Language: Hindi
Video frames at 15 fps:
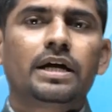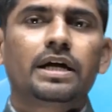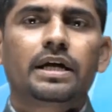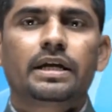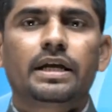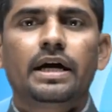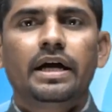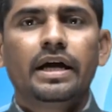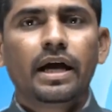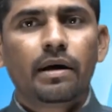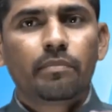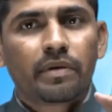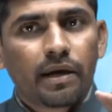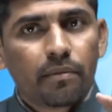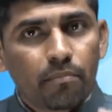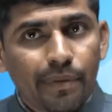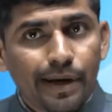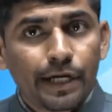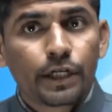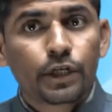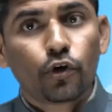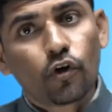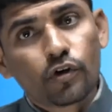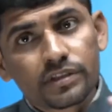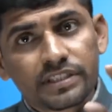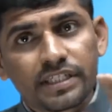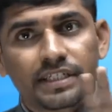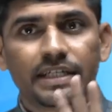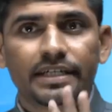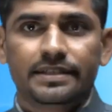करना है आपके मेंटोर से
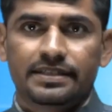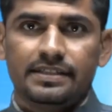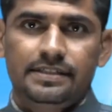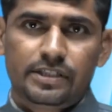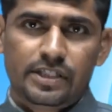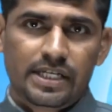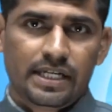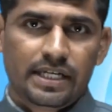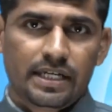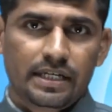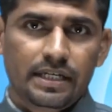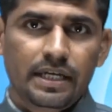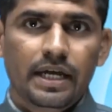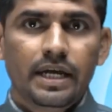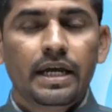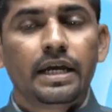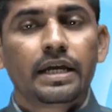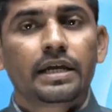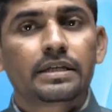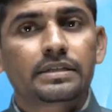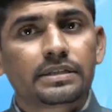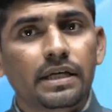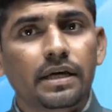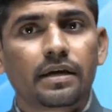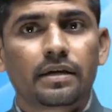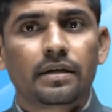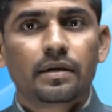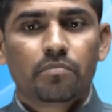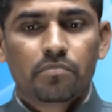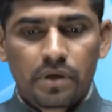ये चीज शेयर करनी है कि सर
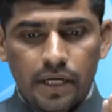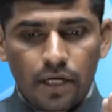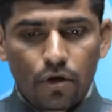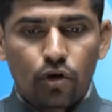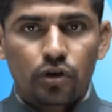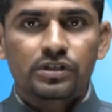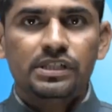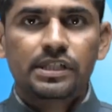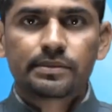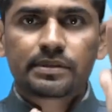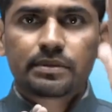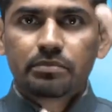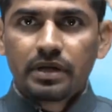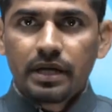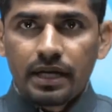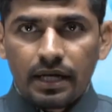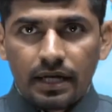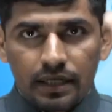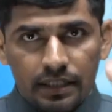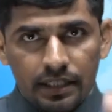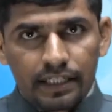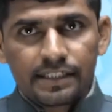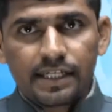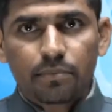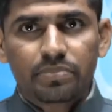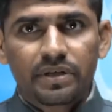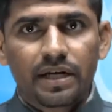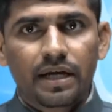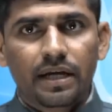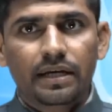मेरे कॉन्सेप्ट्स मेरे ये
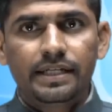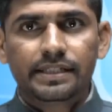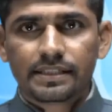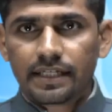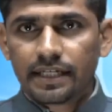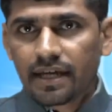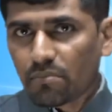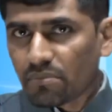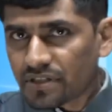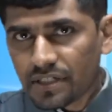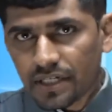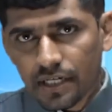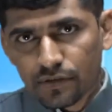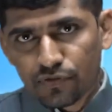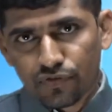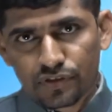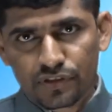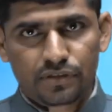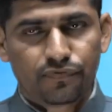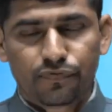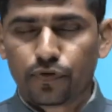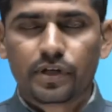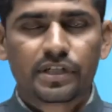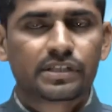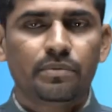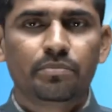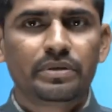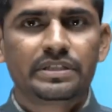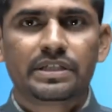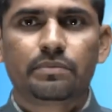चैप्टर का लिस्ट है केमिस्ट्री के फॉर
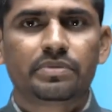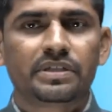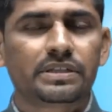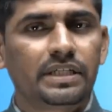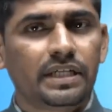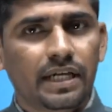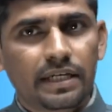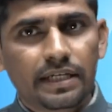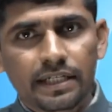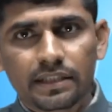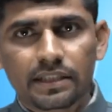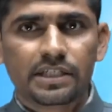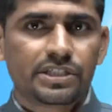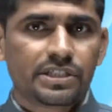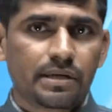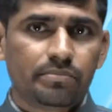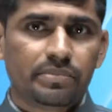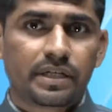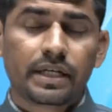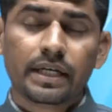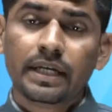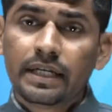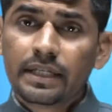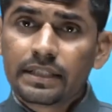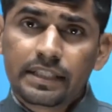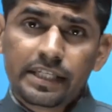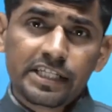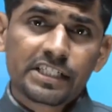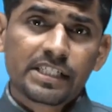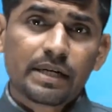एग्जांपल चैप्टर्स निकालिए तीस चैप्टर है
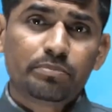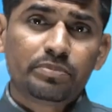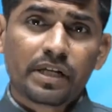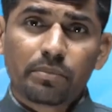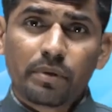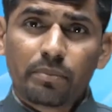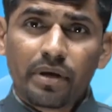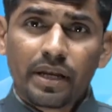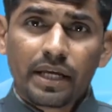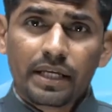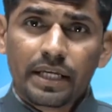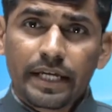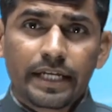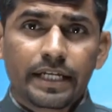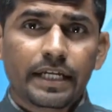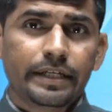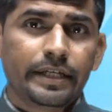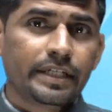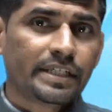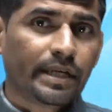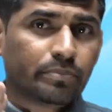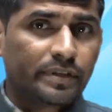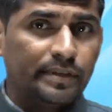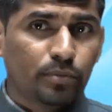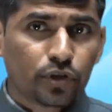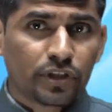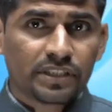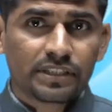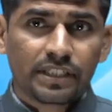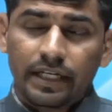तीस चैप्टर में मेरे ये ये ये चैप्टर्स बहुत
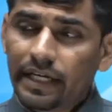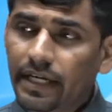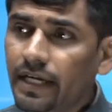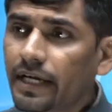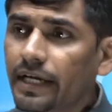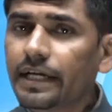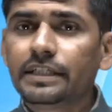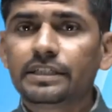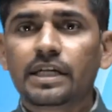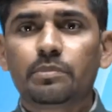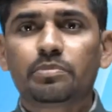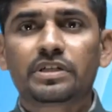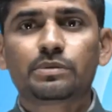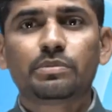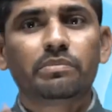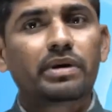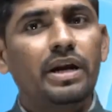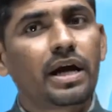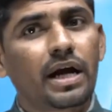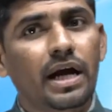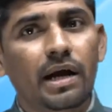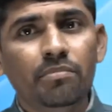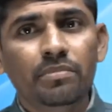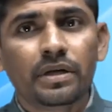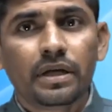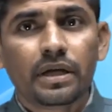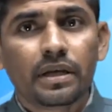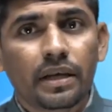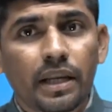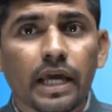अच्छे हैं इन चैप्टर्स में मेरा काम
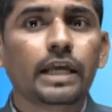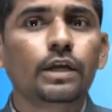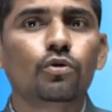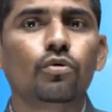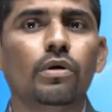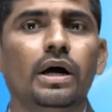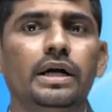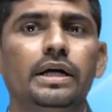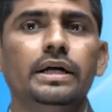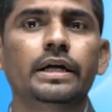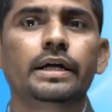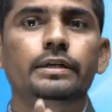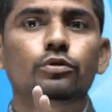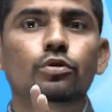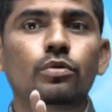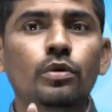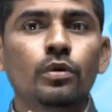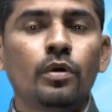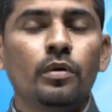नहीं हुआ है तो